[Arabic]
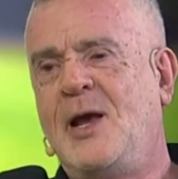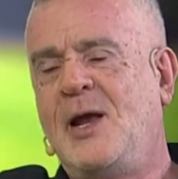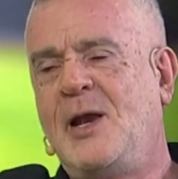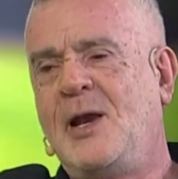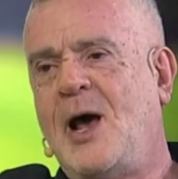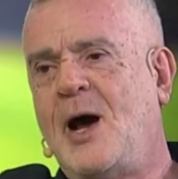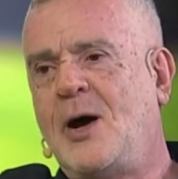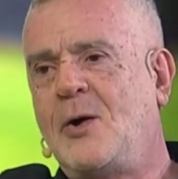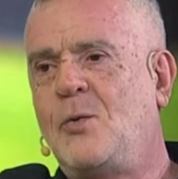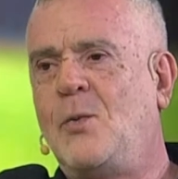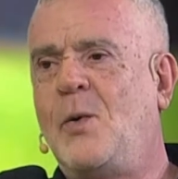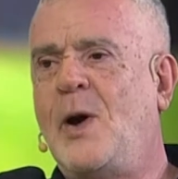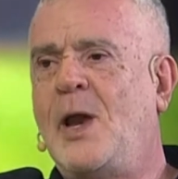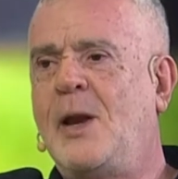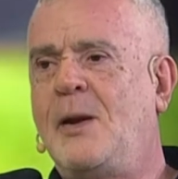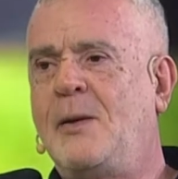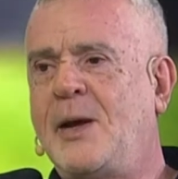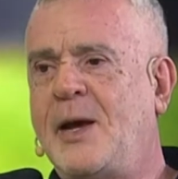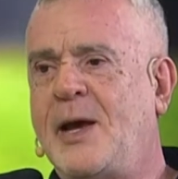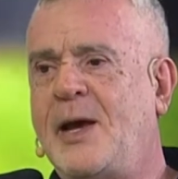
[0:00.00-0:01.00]

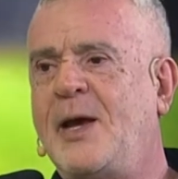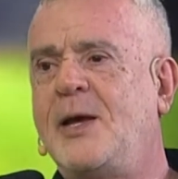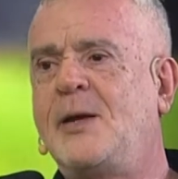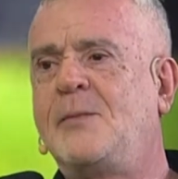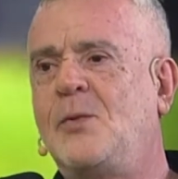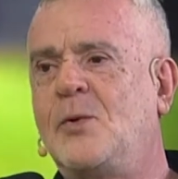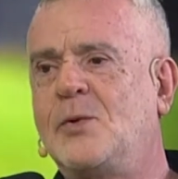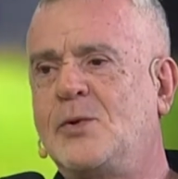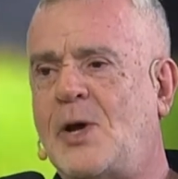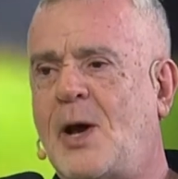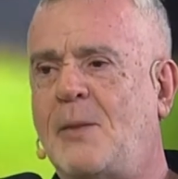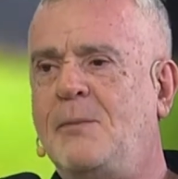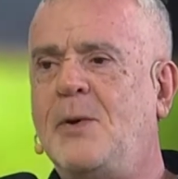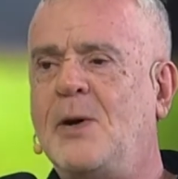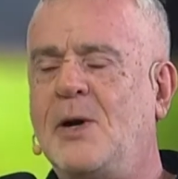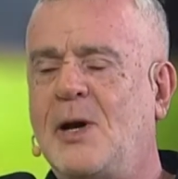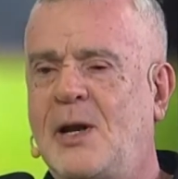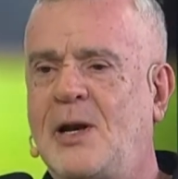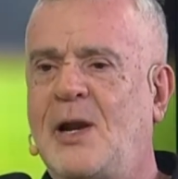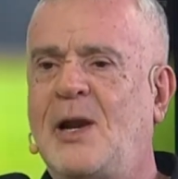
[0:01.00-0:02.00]
الأقوال غير
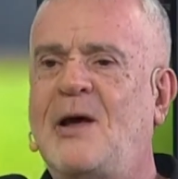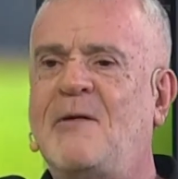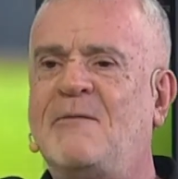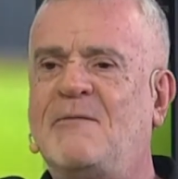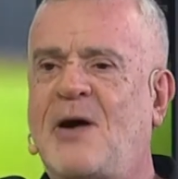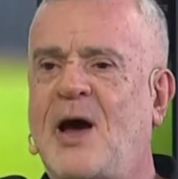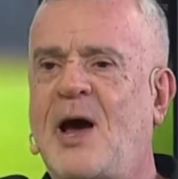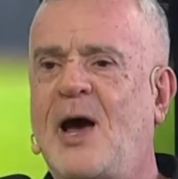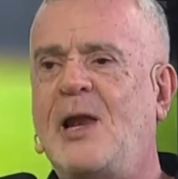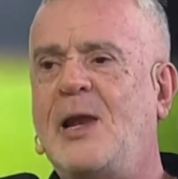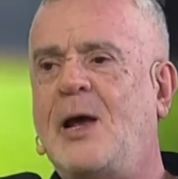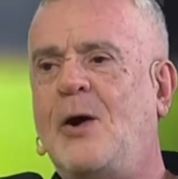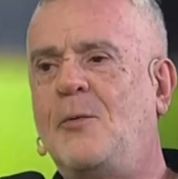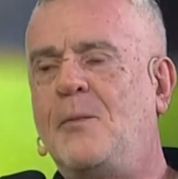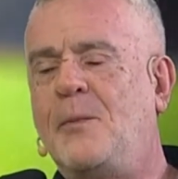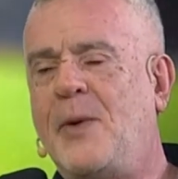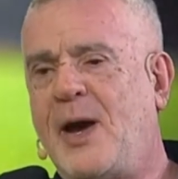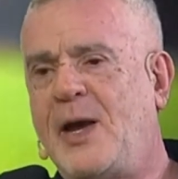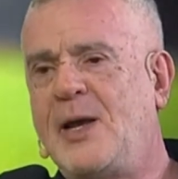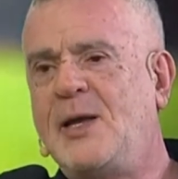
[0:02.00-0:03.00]
مطابقة للأفعال أو
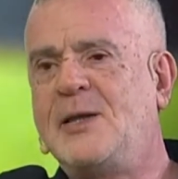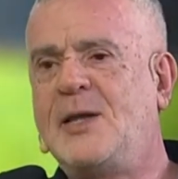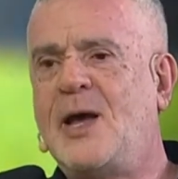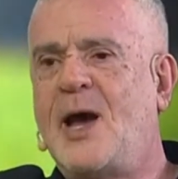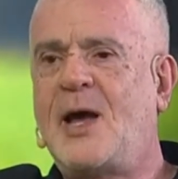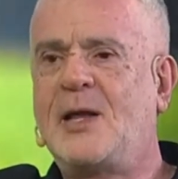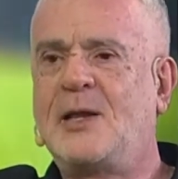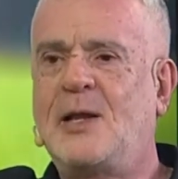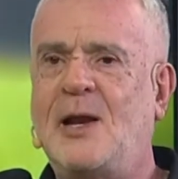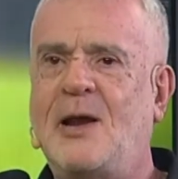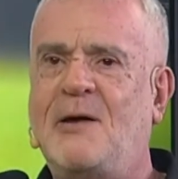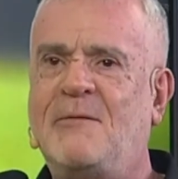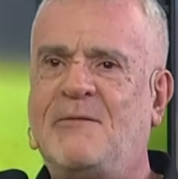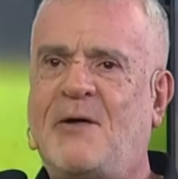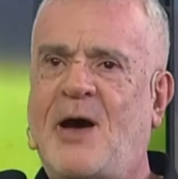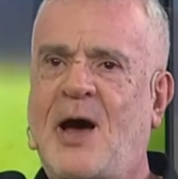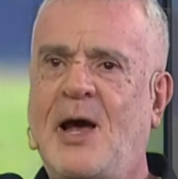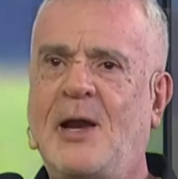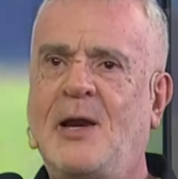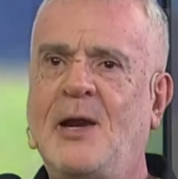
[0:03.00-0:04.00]
بعيدة عن
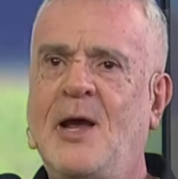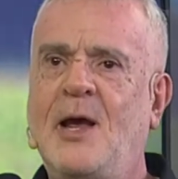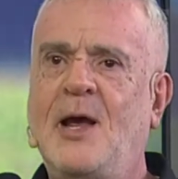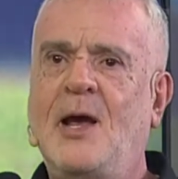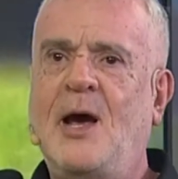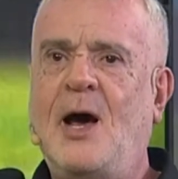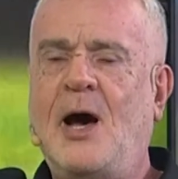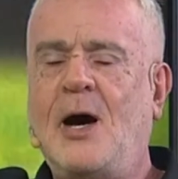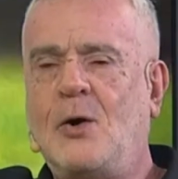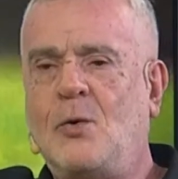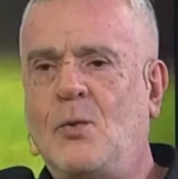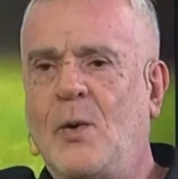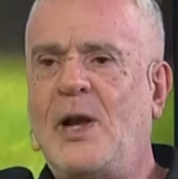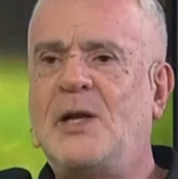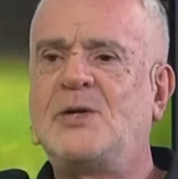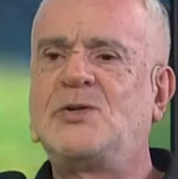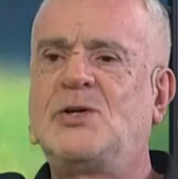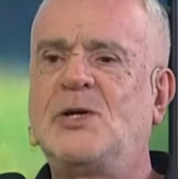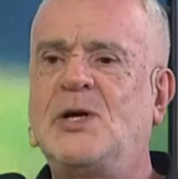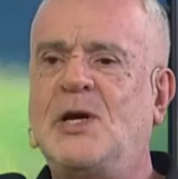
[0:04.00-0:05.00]
الأفعال
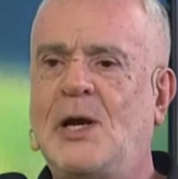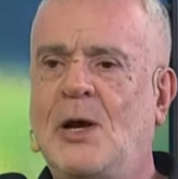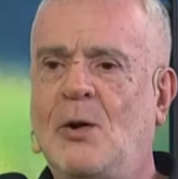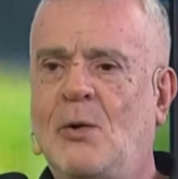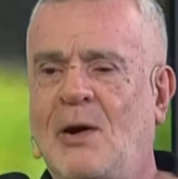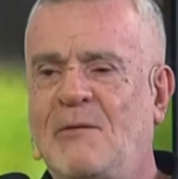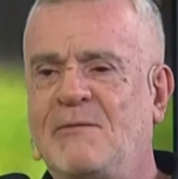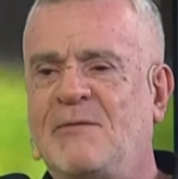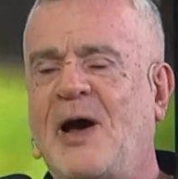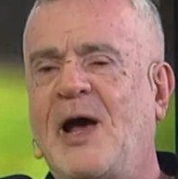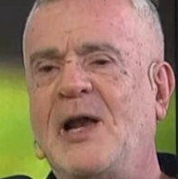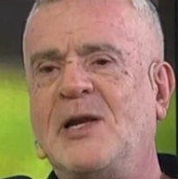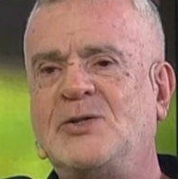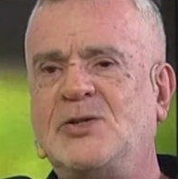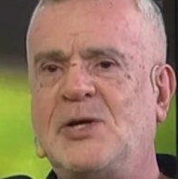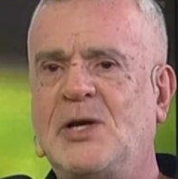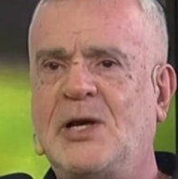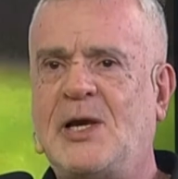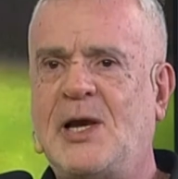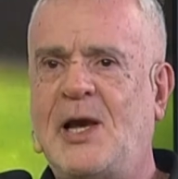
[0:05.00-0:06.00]
أقوال شكل وأفعال
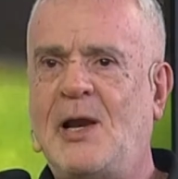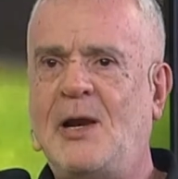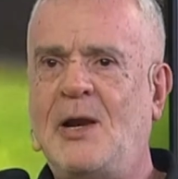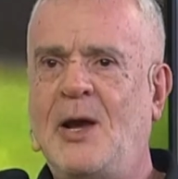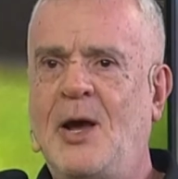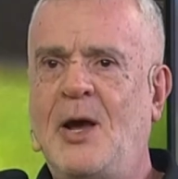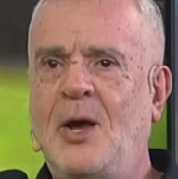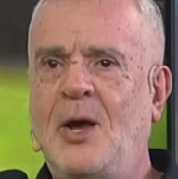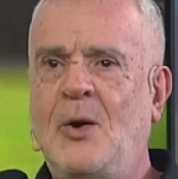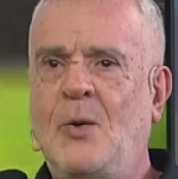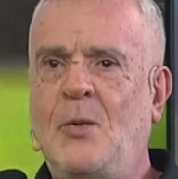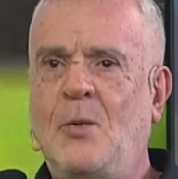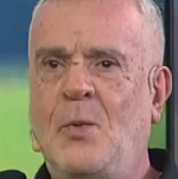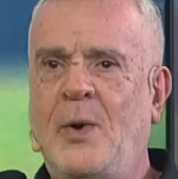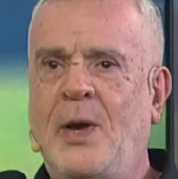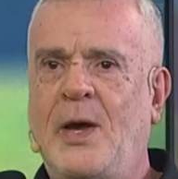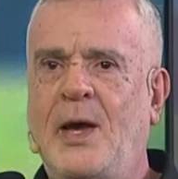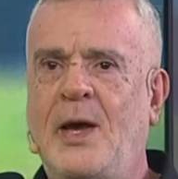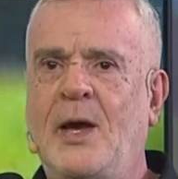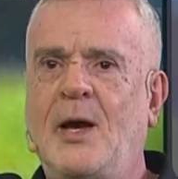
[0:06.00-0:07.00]
شكل
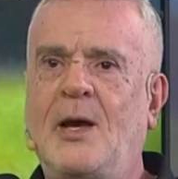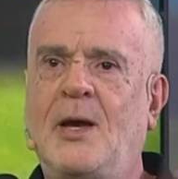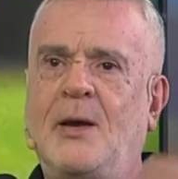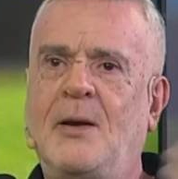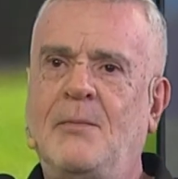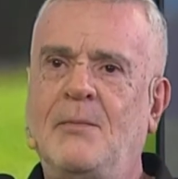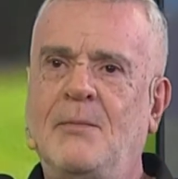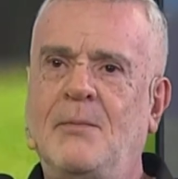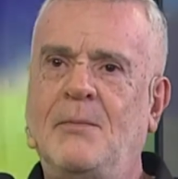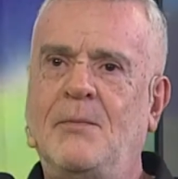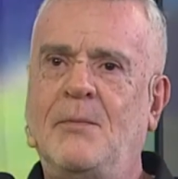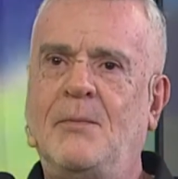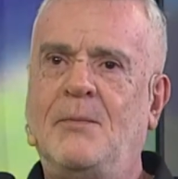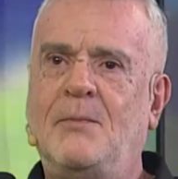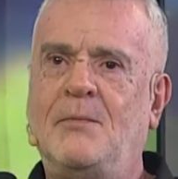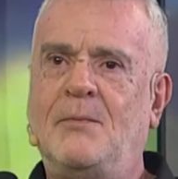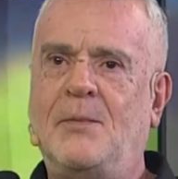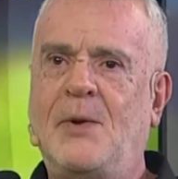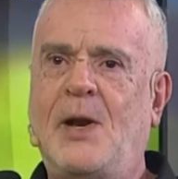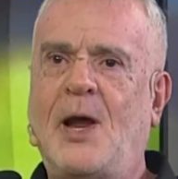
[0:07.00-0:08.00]

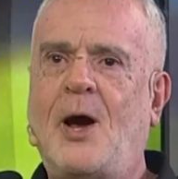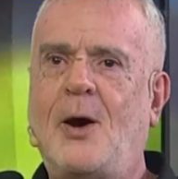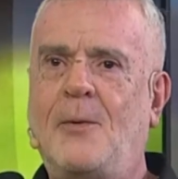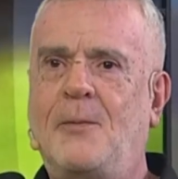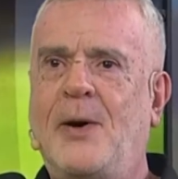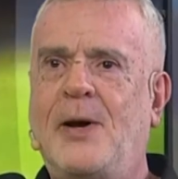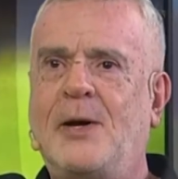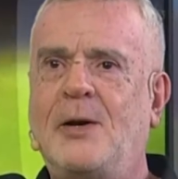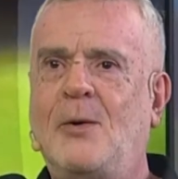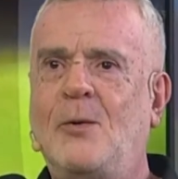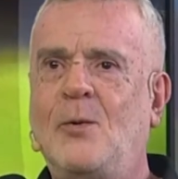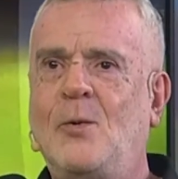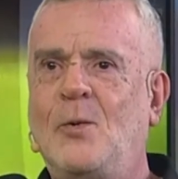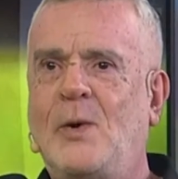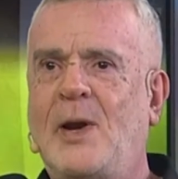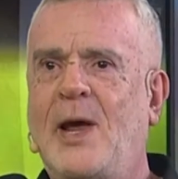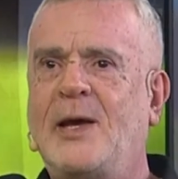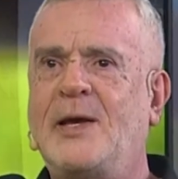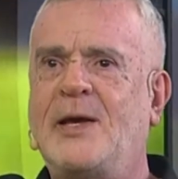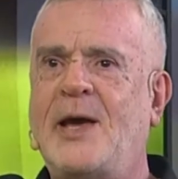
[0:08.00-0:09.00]
والأخبار
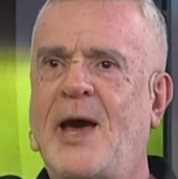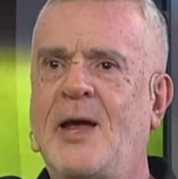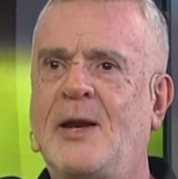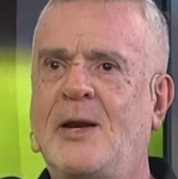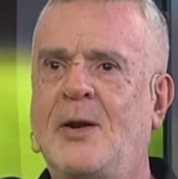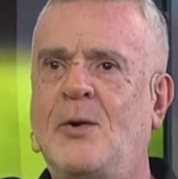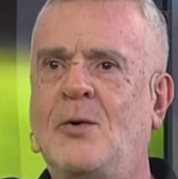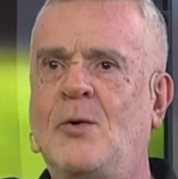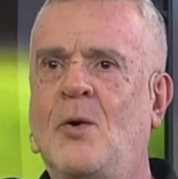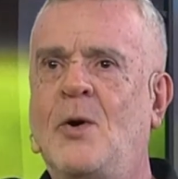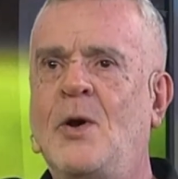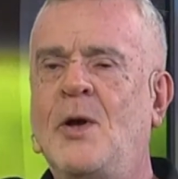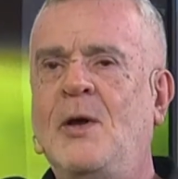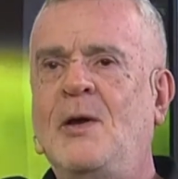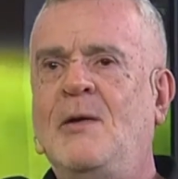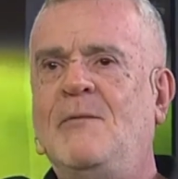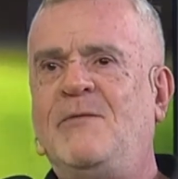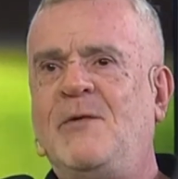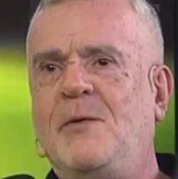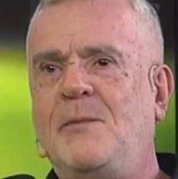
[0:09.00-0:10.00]
الأولى كان أنه
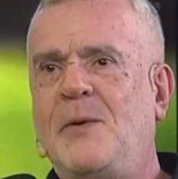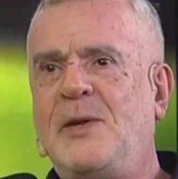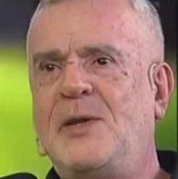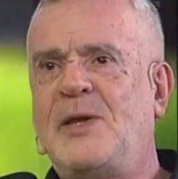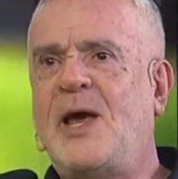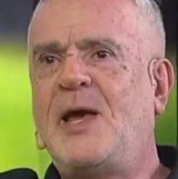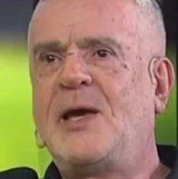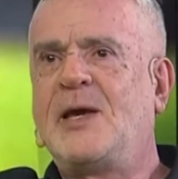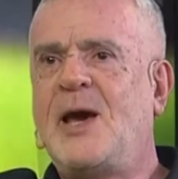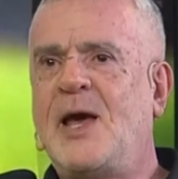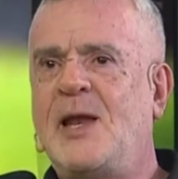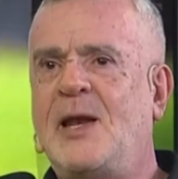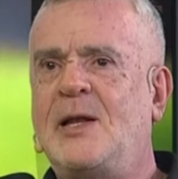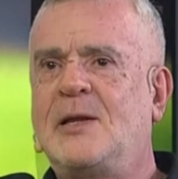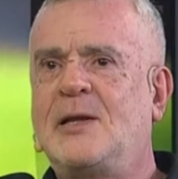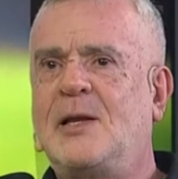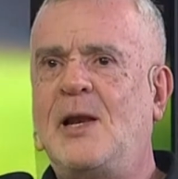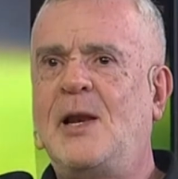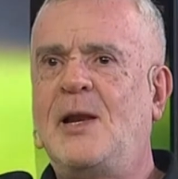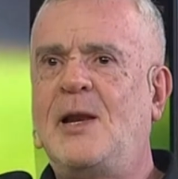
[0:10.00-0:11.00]
في البداية
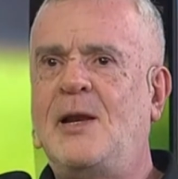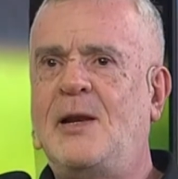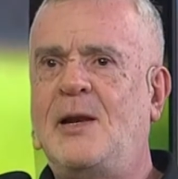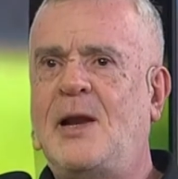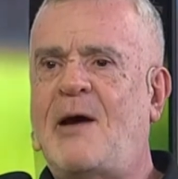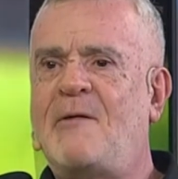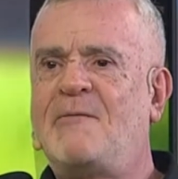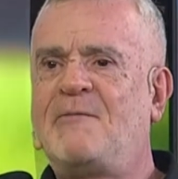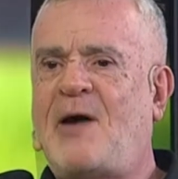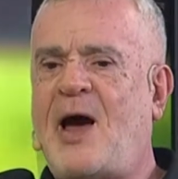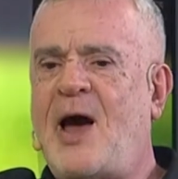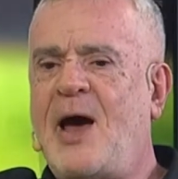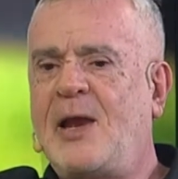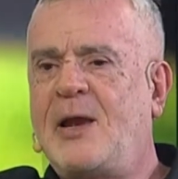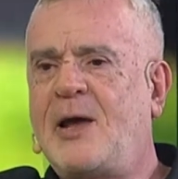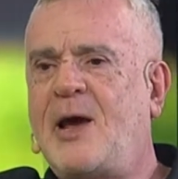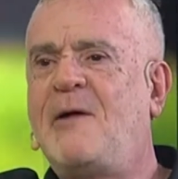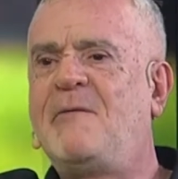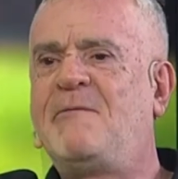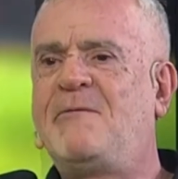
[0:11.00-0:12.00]
كانت الأفعال
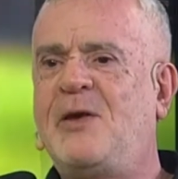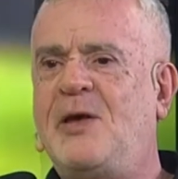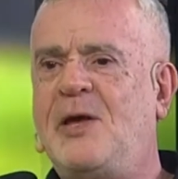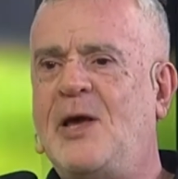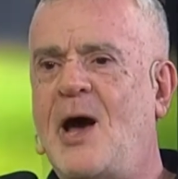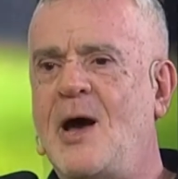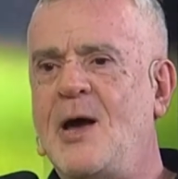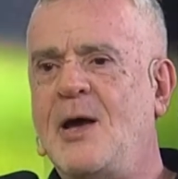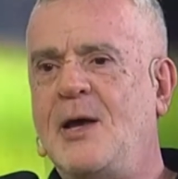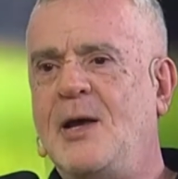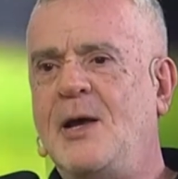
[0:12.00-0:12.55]
خفية